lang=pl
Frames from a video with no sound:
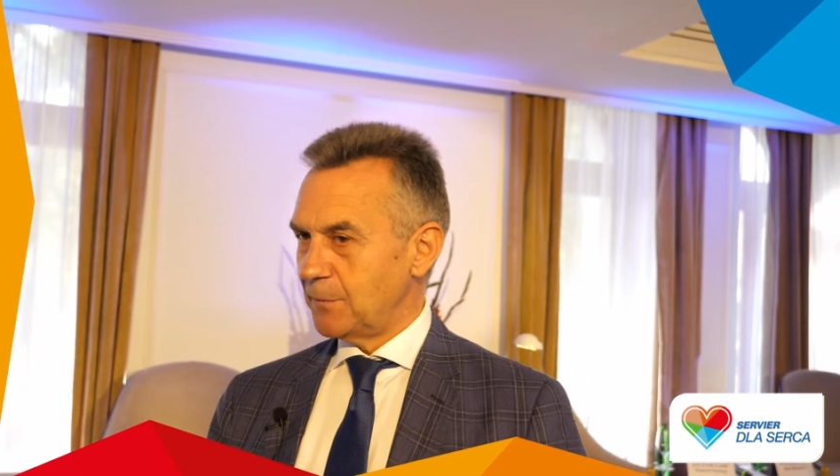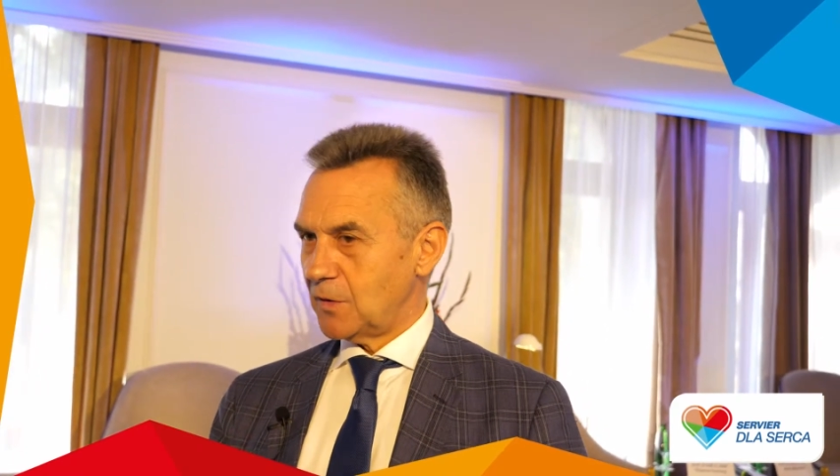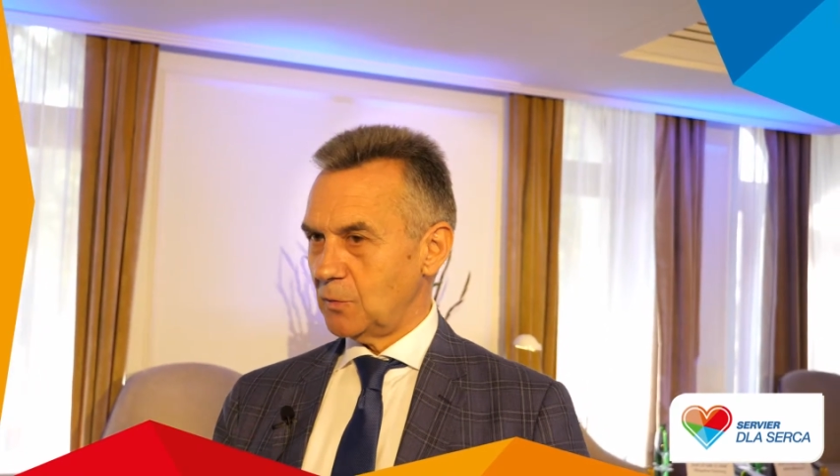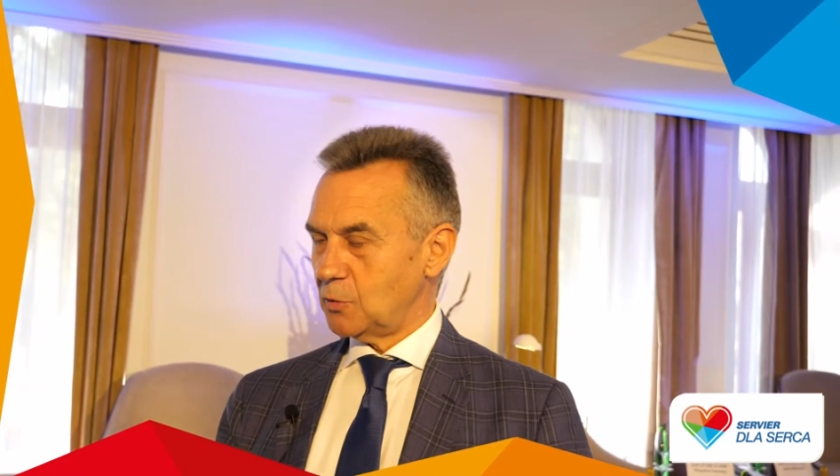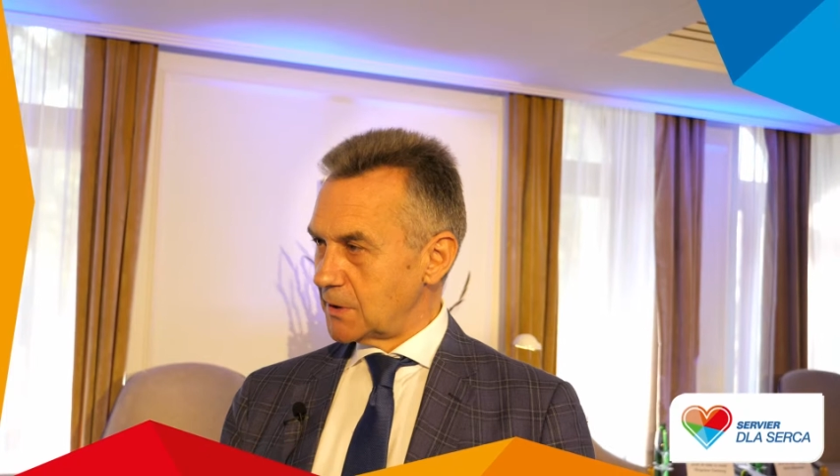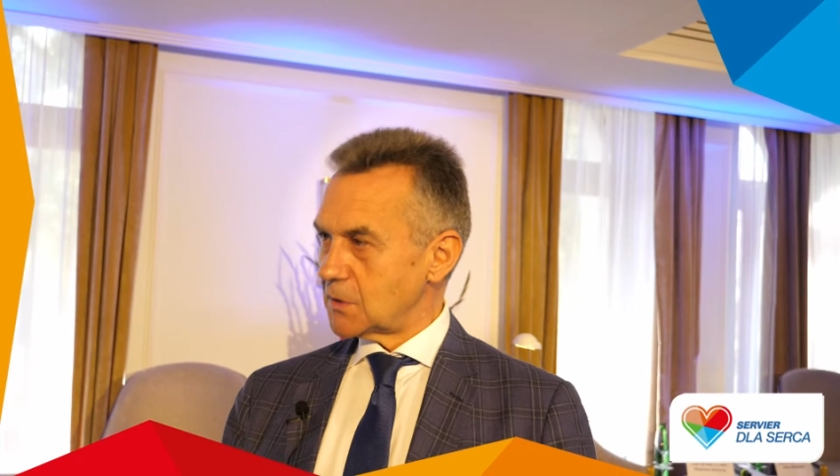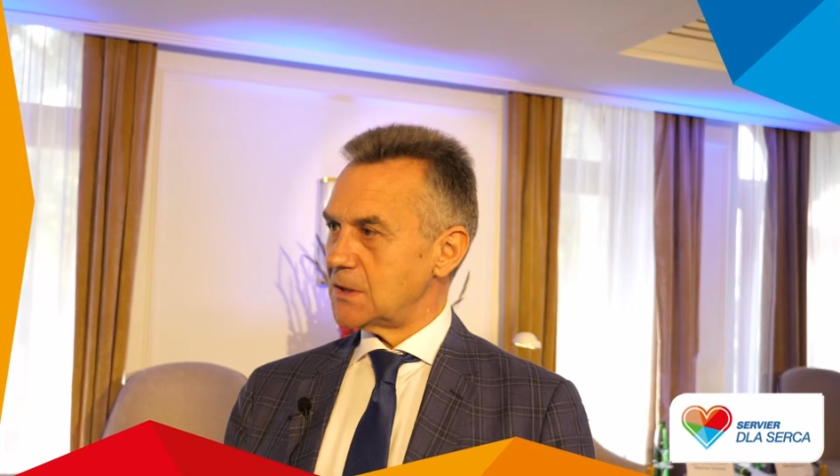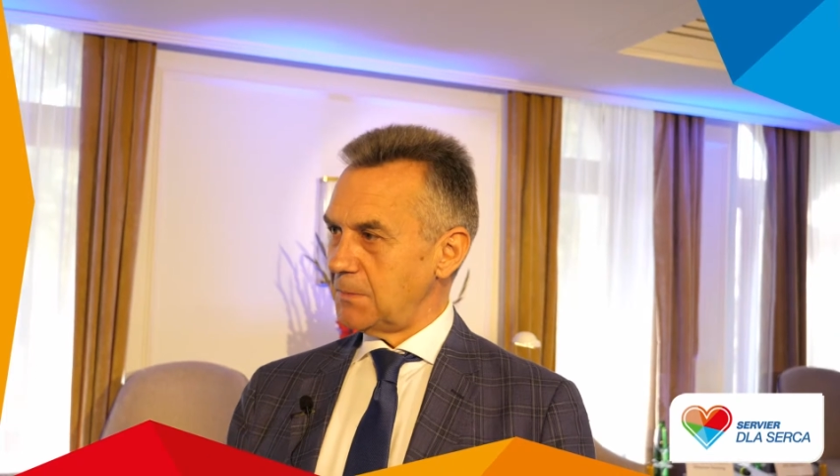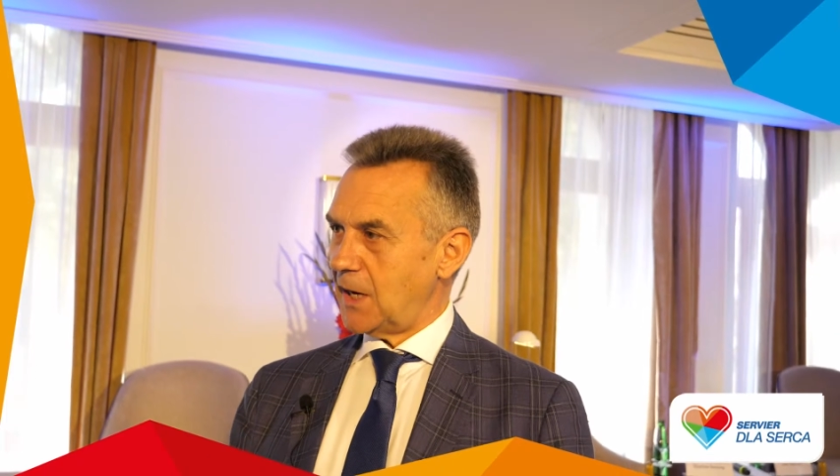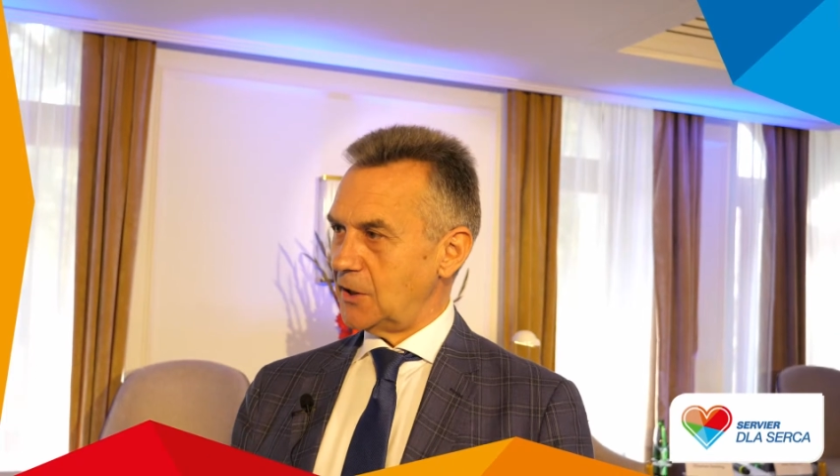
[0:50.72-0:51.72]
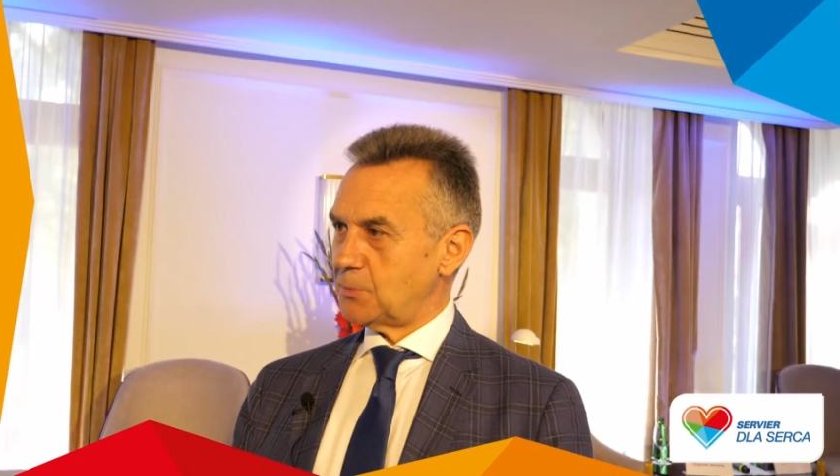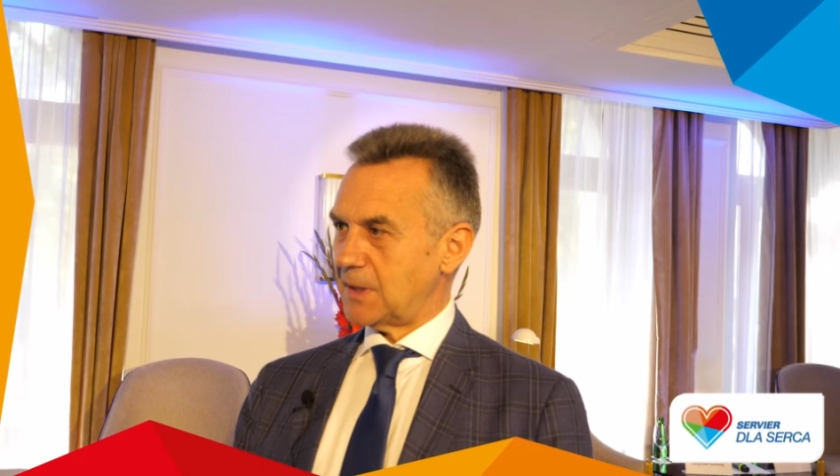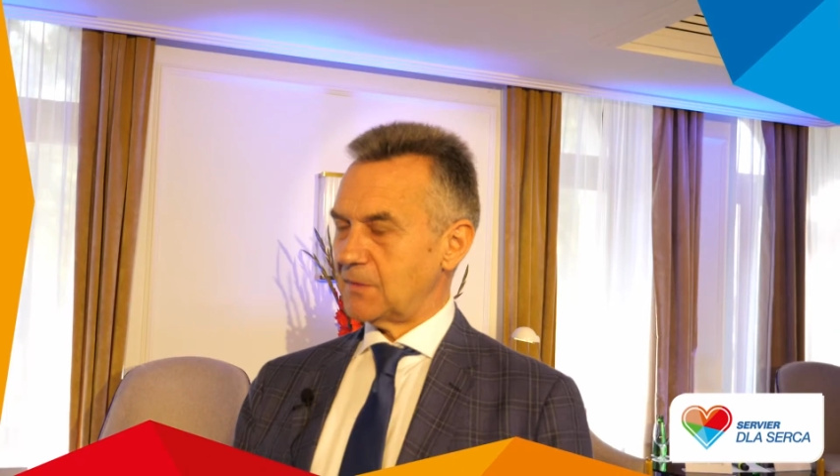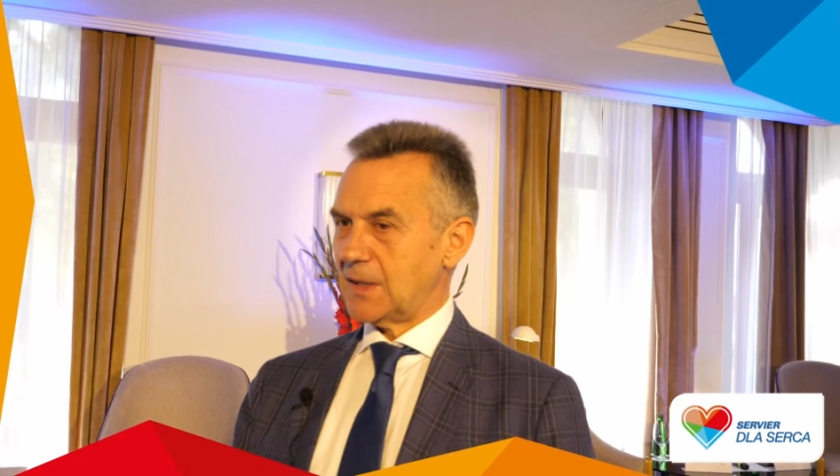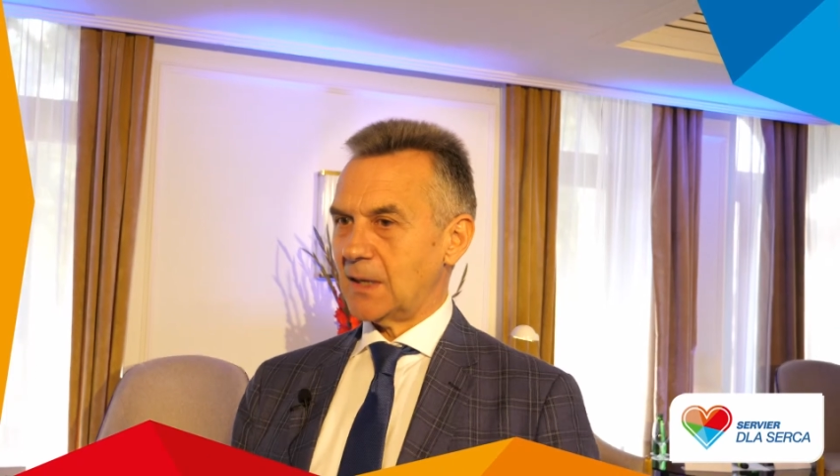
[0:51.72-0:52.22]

to mógłby coś zmienić, prawda?